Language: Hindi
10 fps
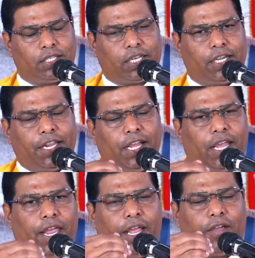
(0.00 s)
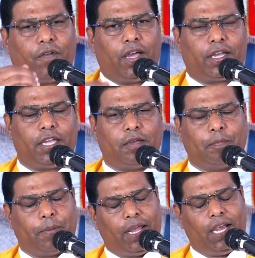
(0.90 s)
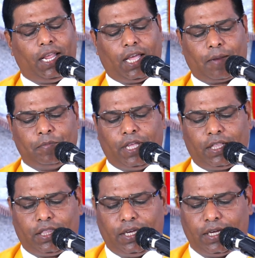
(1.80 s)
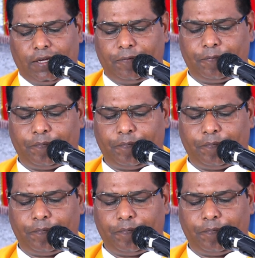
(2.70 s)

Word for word: इसके ठीक एक वाक्य पहले अगर हम देखते हैं